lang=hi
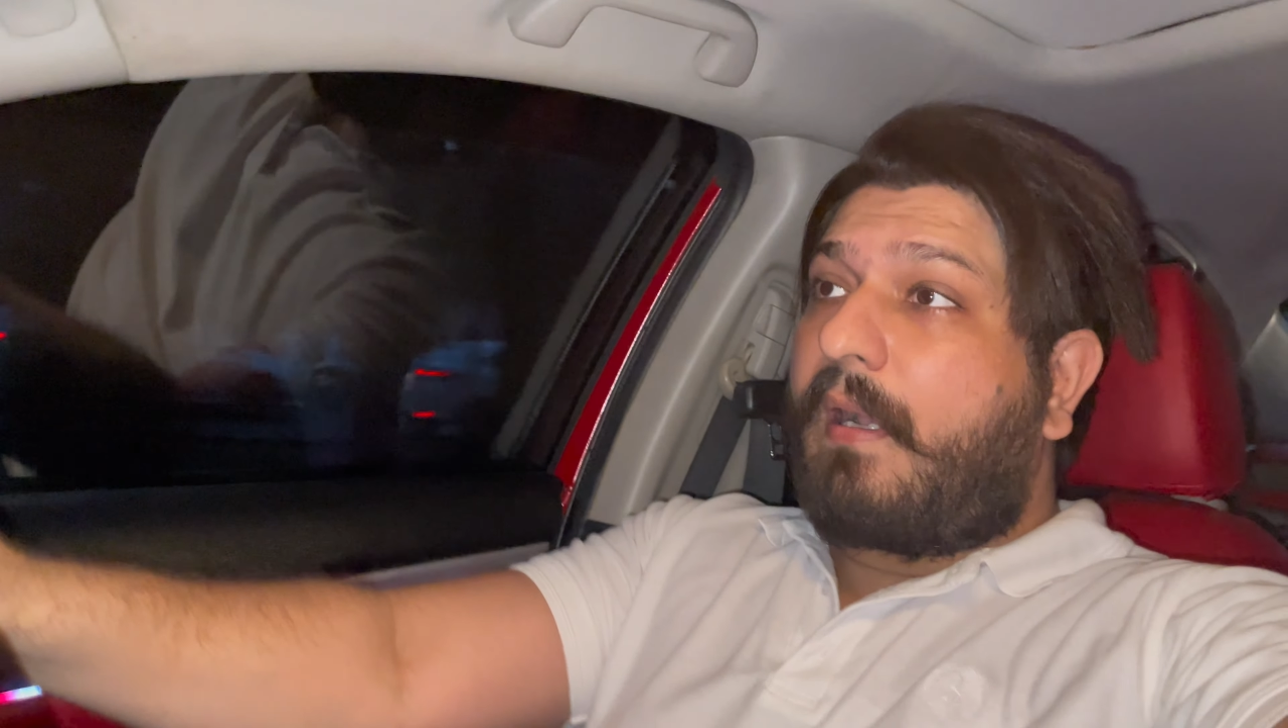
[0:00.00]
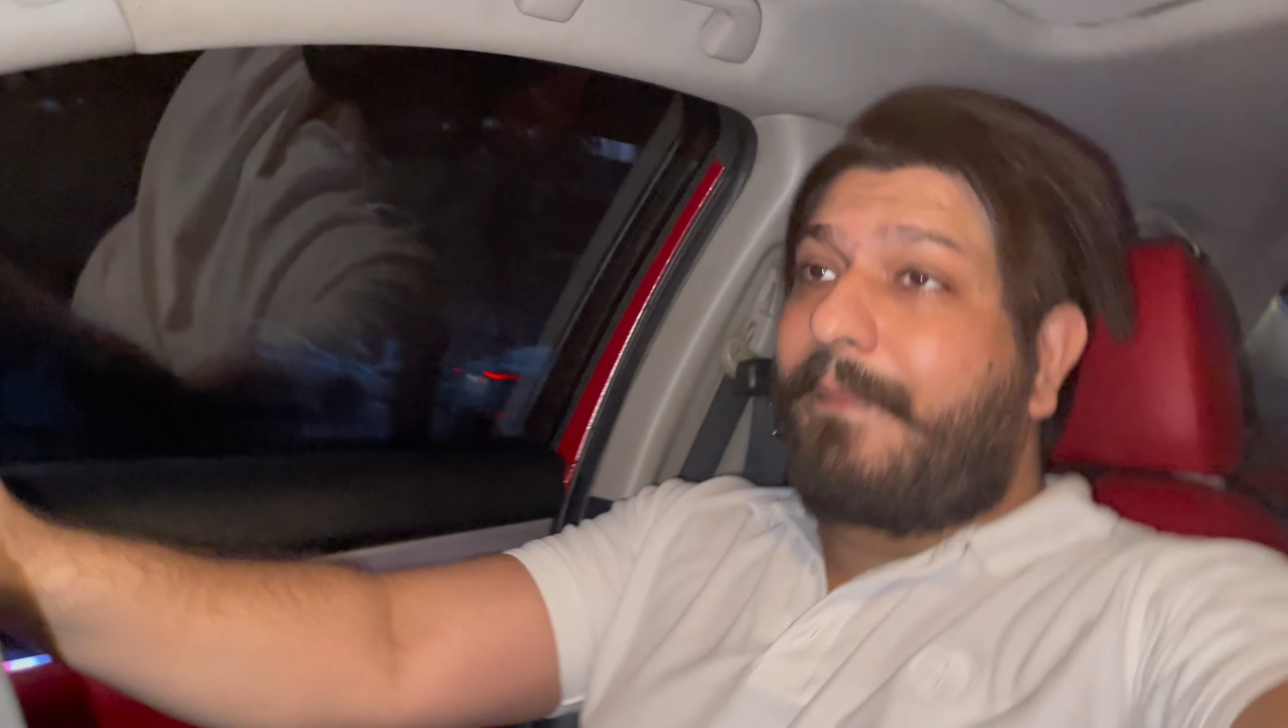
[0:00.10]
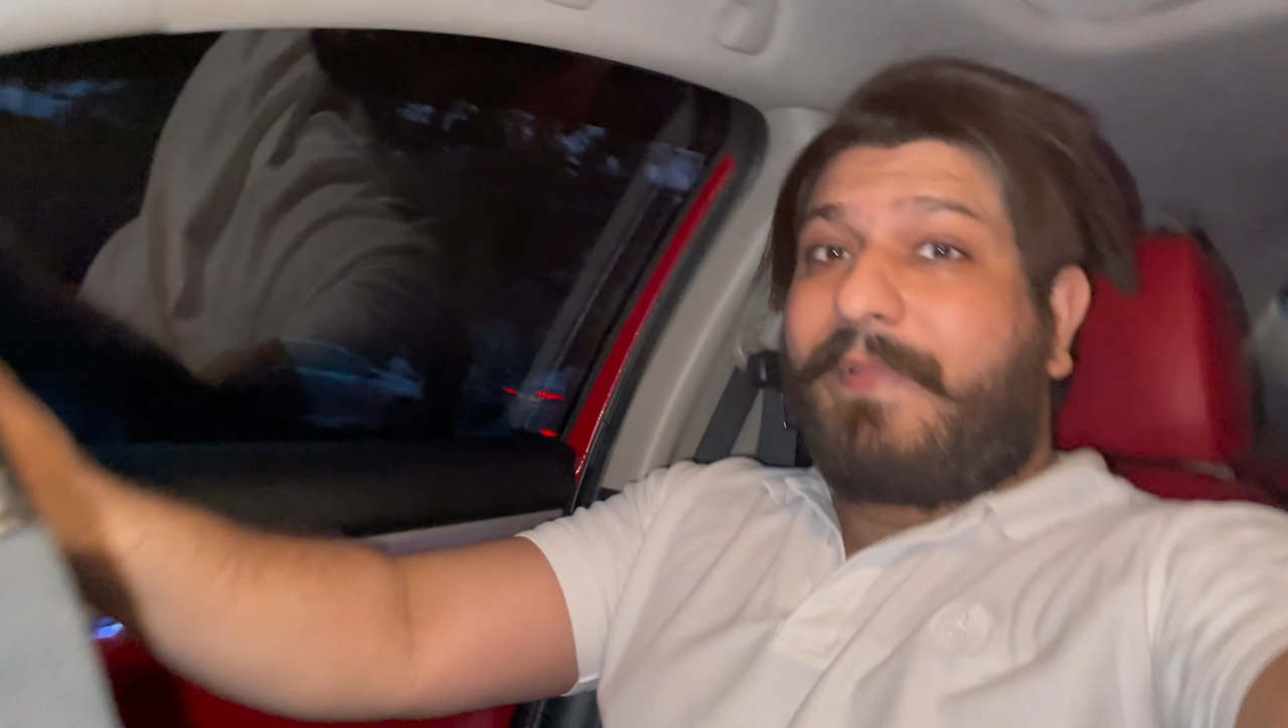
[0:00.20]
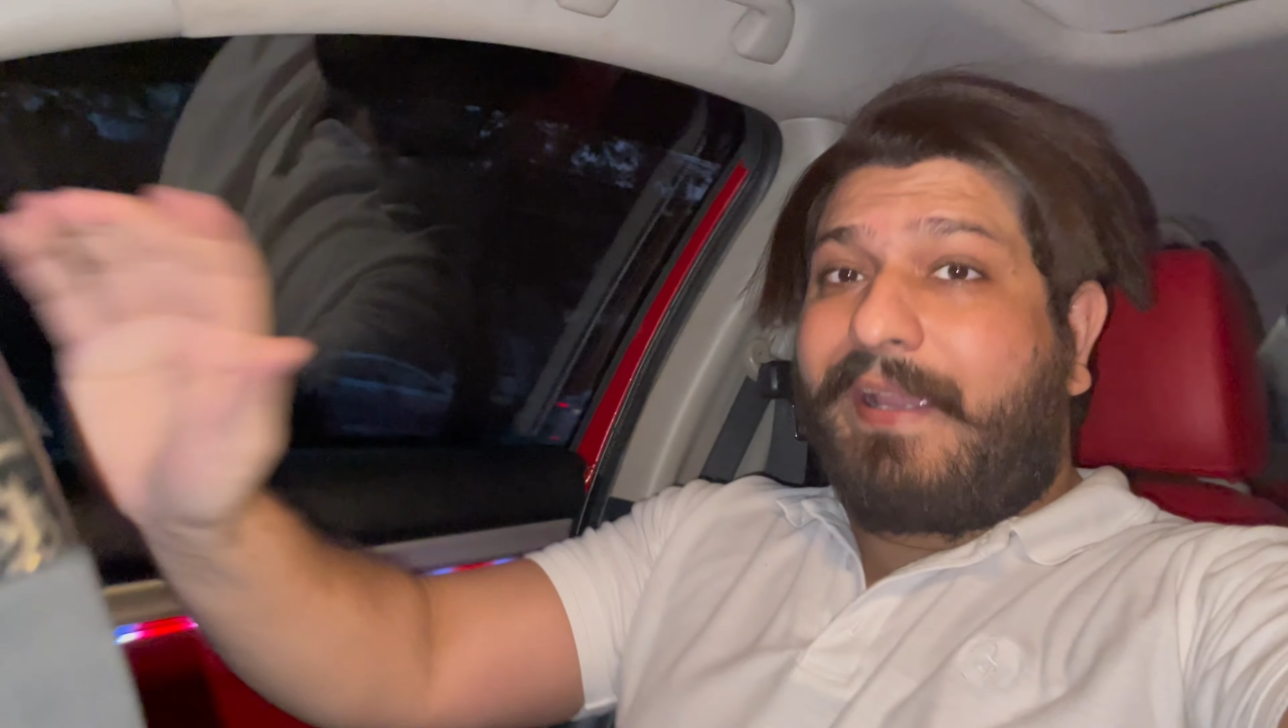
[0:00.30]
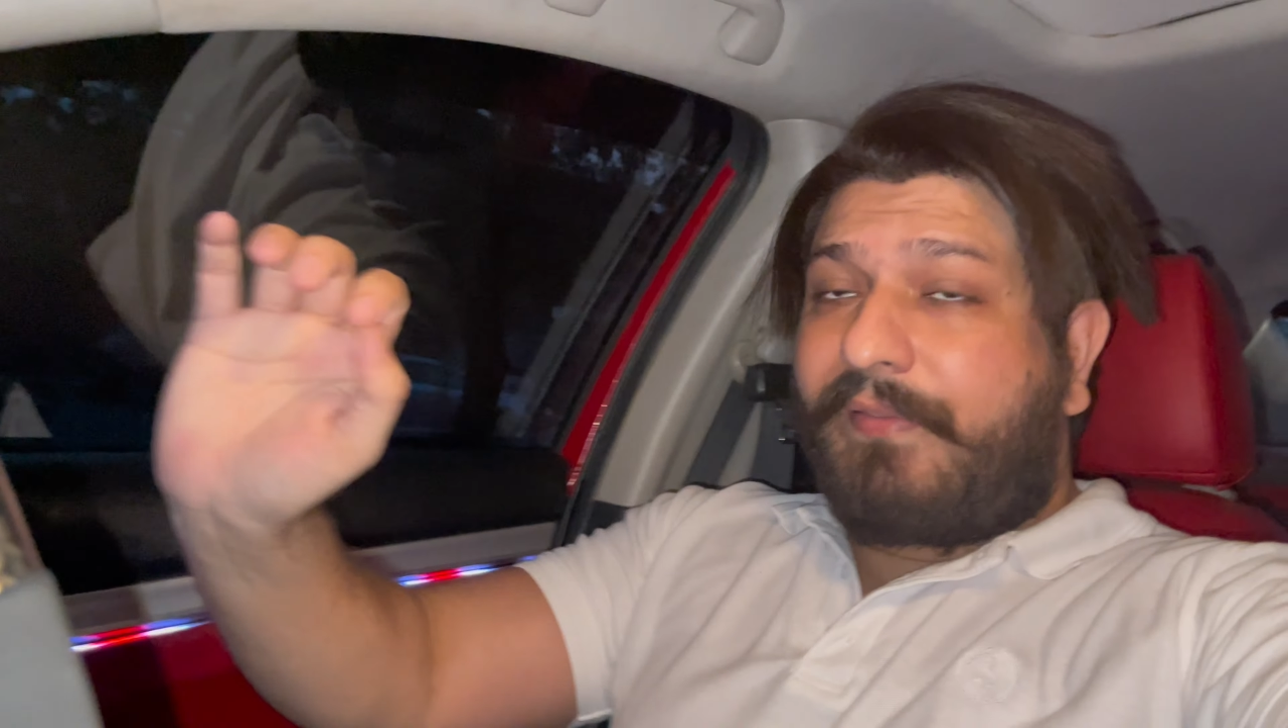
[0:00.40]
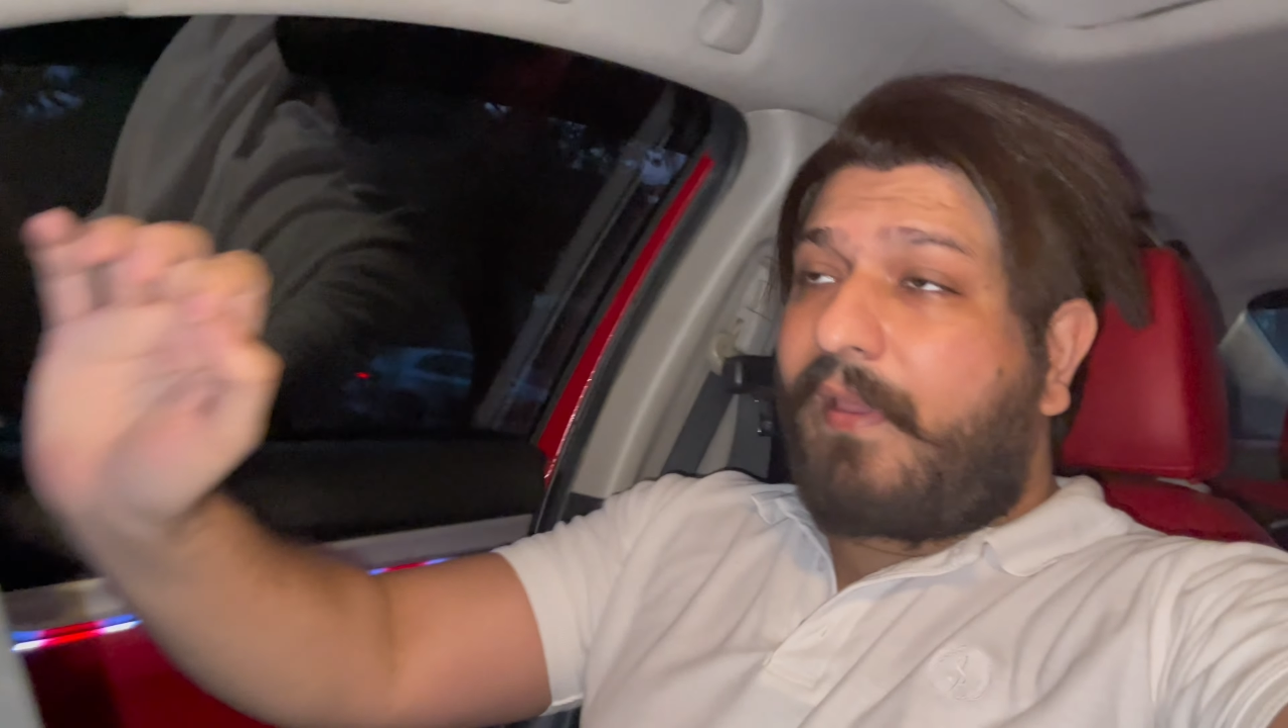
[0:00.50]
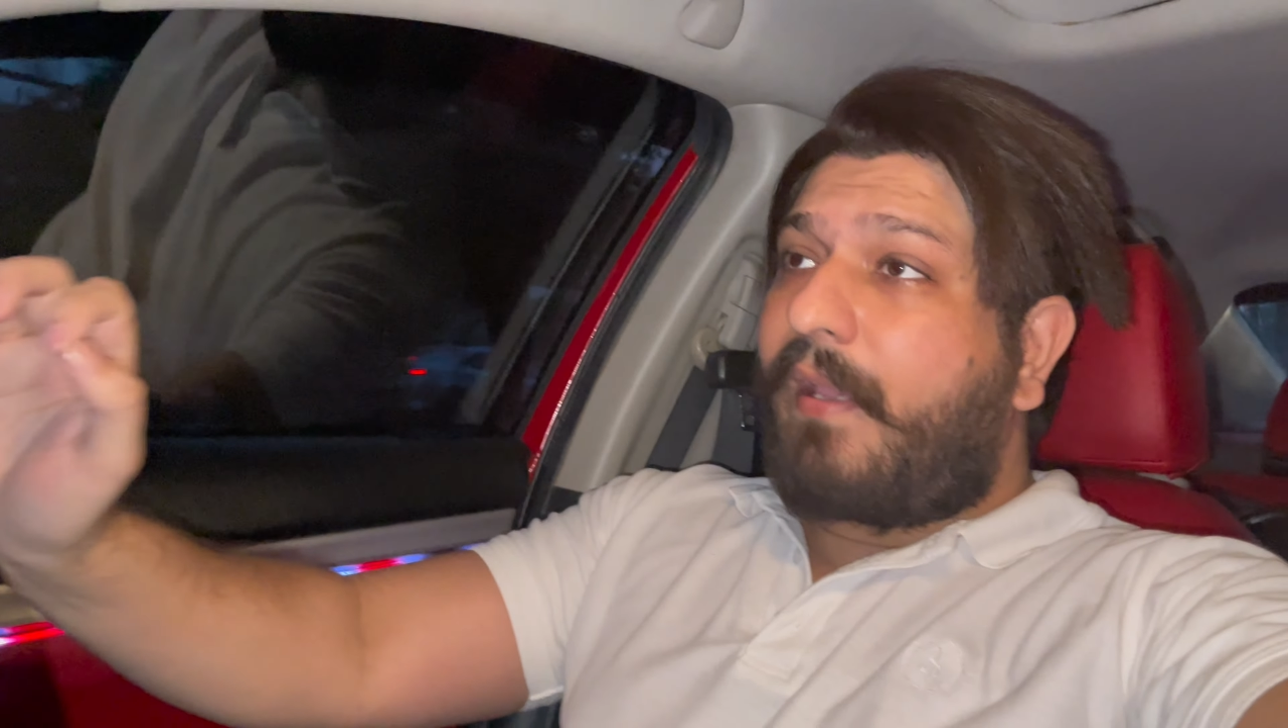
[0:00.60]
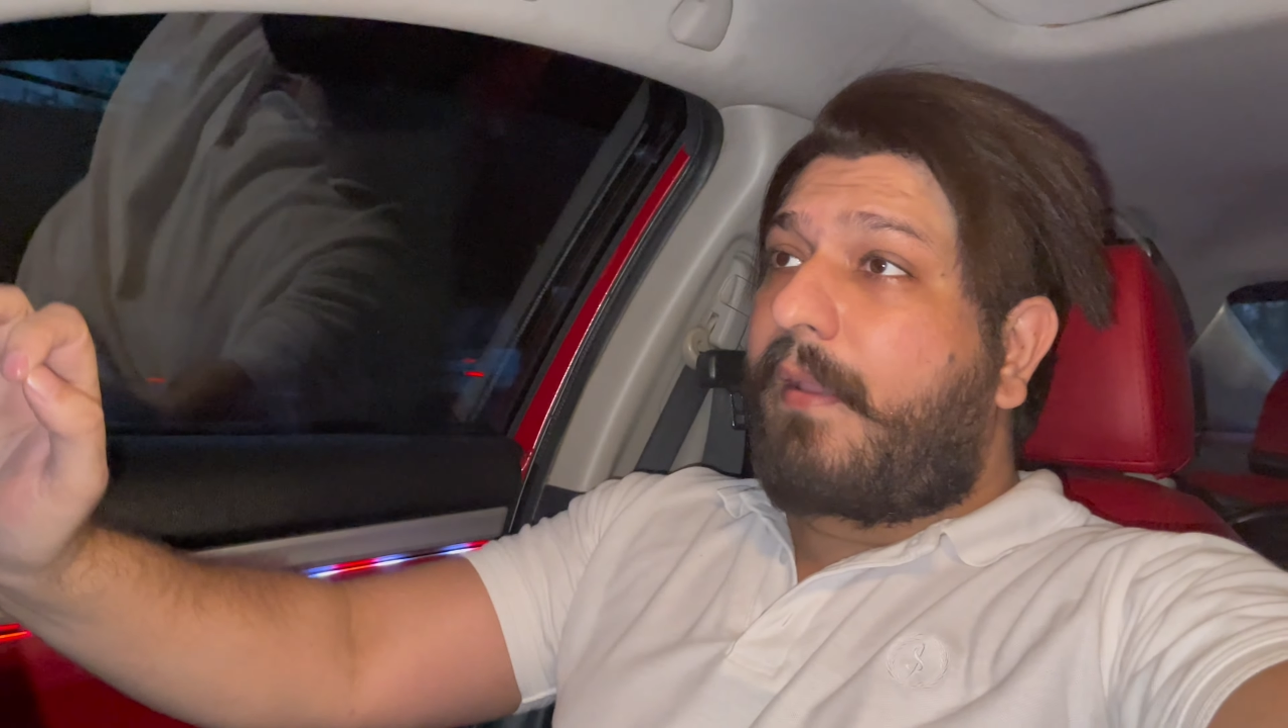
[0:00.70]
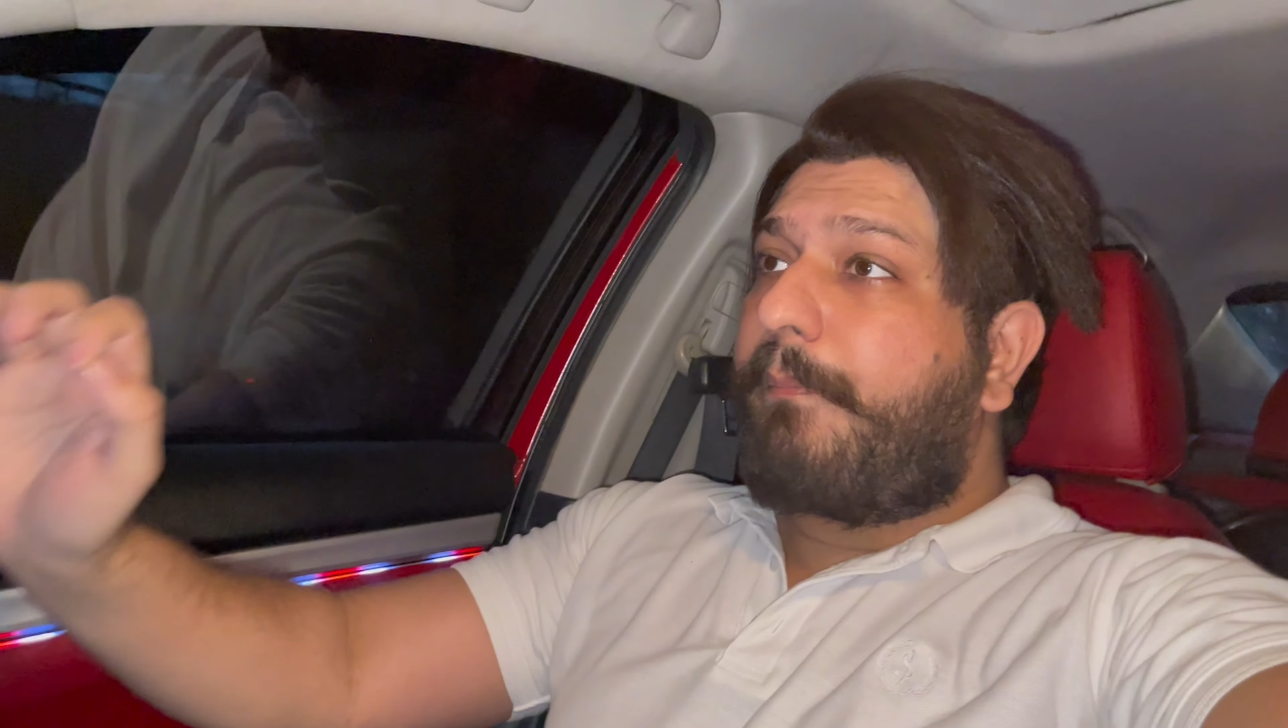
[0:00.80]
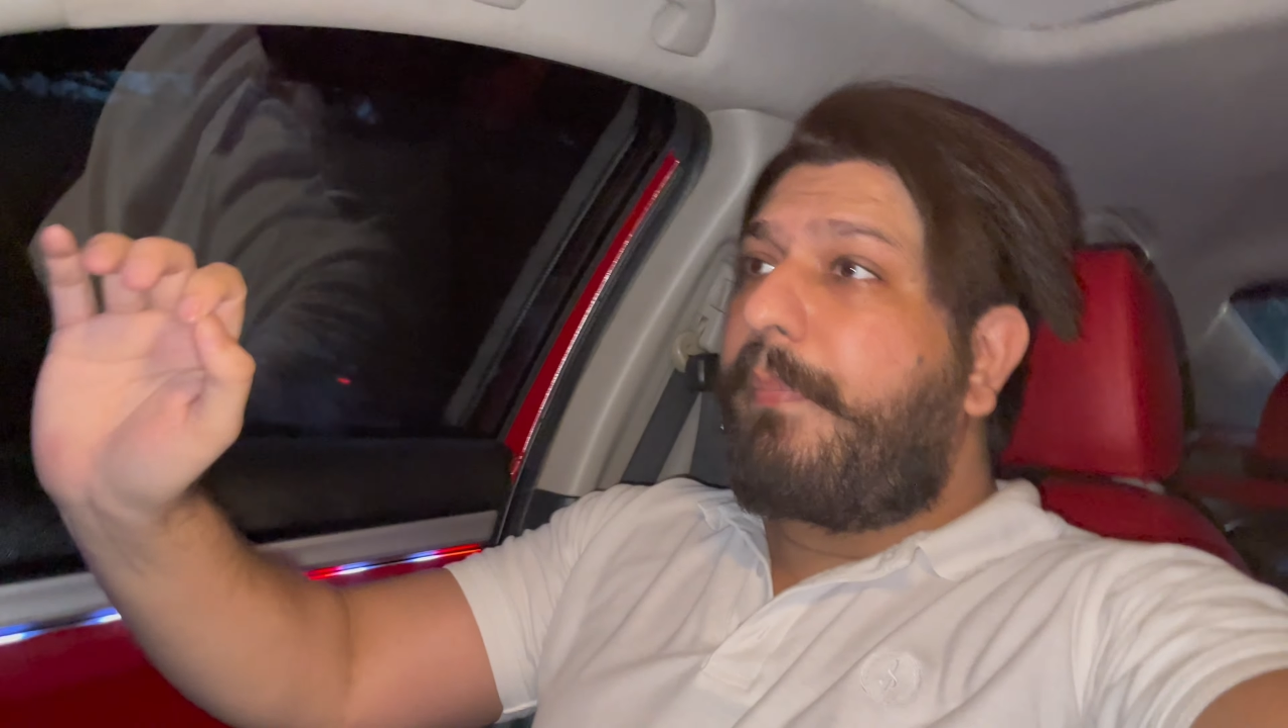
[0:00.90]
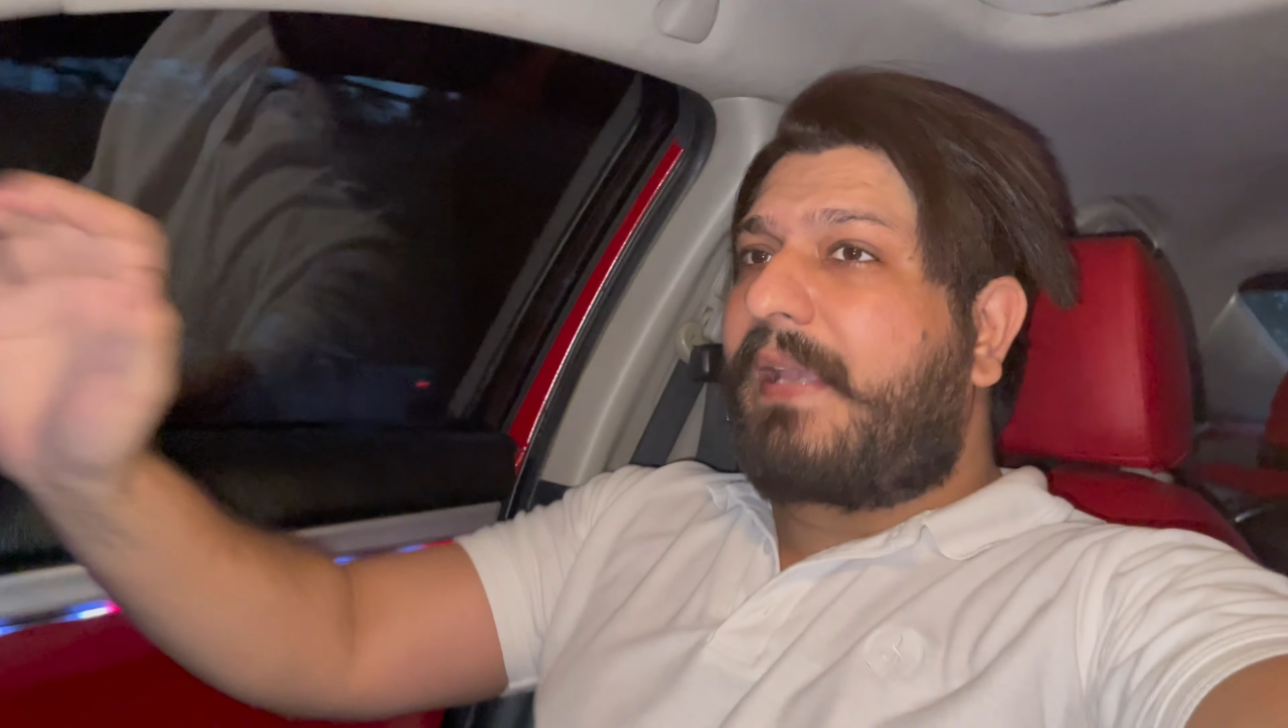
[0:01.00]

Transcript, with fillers: अब देखते हैं कि